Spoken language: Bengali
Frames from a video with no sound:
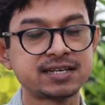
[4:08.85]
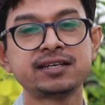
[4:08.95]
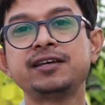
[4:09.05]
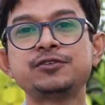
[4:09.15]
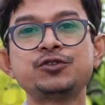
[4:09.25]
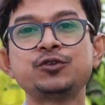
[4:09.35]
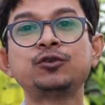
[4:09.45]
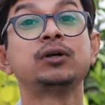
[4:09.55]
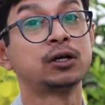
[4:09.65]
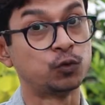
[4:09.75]
গাছের
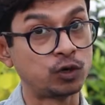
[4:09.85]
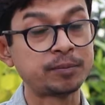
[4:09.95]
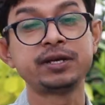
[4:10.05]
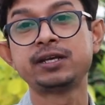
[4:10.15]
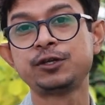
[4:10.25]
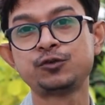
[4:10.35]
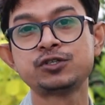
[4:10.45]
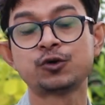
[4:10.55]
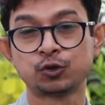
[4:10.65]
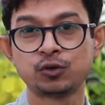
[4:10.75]
ক্ষেত্রেও গোলাপের
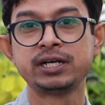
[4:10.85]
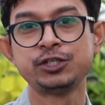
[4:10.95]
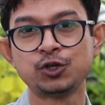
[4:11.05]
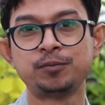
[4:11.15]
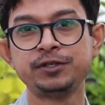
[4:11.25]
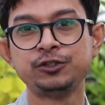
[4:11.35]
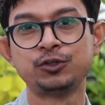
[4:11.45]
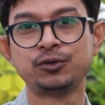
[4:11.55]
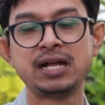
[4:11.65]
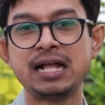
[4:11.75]
ক্ষেত্রেও যে কতখানি
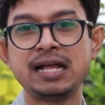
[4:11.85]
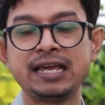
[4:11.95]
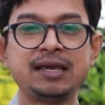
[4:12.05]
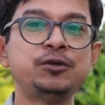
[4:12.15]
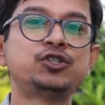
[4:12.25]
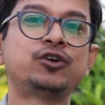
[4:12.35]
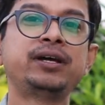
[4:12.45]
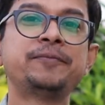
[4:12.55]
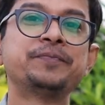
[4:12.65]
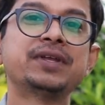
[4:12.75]
সমৃদ্ধ এ
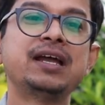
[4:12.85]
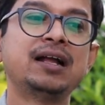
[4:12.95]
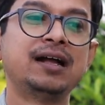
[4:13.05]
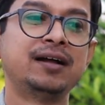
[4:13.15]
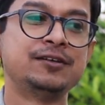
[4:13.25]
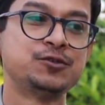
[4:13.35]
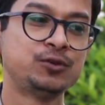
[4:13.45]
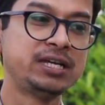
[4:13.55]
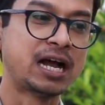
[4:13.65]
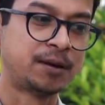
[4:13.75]
বিষয়ে
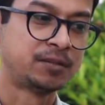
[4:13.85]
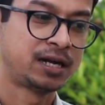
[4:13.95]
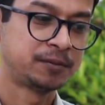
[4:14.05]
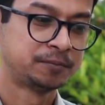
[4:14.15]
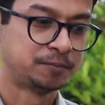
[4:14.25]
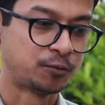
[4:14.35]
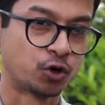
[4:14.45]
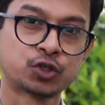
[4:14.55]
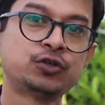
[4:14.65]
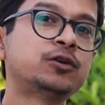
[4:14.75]
যদি আমরা
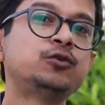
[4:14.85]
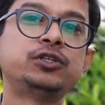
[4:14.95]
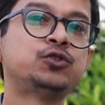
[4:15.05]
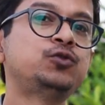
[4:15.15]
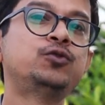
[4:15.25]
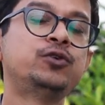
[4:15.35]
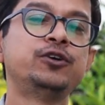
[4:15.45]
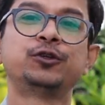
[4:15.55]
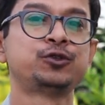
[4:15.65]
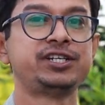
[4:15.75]
পড়াশোনা করতে শুরু
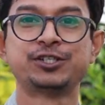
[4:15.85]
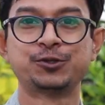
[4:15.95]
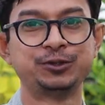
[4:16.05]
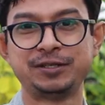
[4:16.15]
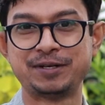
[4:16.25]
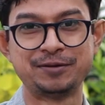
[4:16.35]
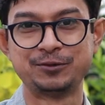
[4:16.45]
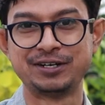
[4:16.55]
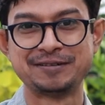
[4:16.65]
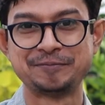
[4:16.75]
করি হয়তো শেষ করতে
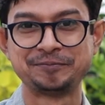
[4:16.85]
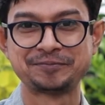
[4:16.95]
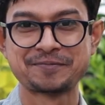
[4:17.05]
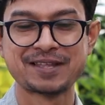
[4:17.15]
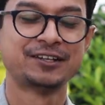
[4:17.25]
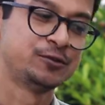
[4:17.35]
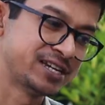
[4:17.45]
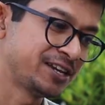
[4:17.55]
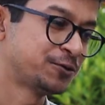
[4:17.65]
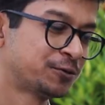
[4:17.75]
পারবো না
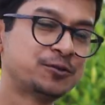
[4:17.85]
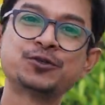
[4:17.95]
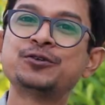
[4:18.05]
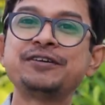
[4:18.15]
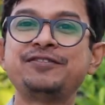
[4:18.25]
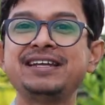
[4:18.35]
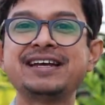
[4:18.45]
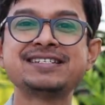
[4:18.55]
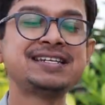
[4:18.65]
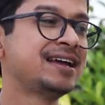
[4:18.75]
যাই হোক প্রসঙ্গে
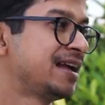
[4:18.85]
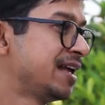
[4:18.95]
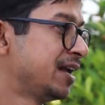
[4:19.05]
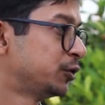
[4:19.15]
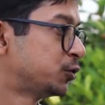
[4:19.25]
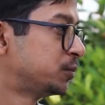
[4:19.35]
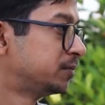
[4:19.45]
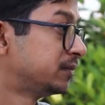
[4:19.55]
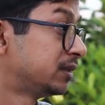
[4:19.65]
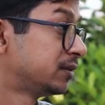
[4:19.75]
ফিরে আসি তো